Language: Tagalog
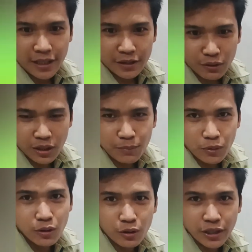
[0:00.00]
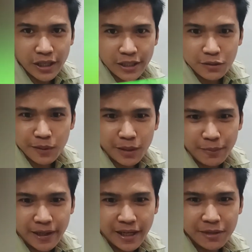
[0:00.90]
Atong lipungon ng inyong mga
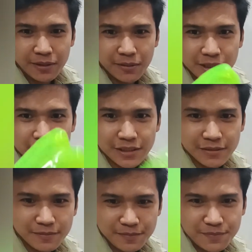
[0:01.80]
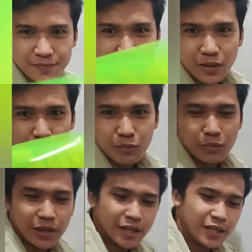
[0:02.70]
pangan mga migs.
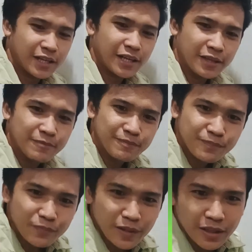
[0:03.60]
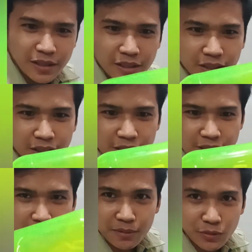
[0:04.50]
Para
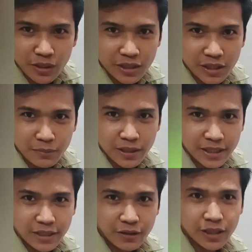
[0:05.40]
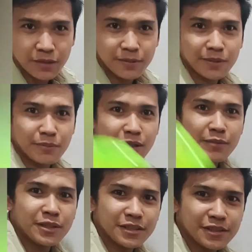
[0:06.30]
kinsay maswerte makadaog ni mga
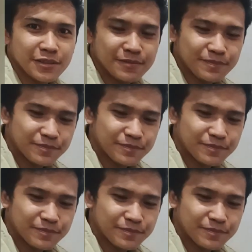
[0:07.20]
migs.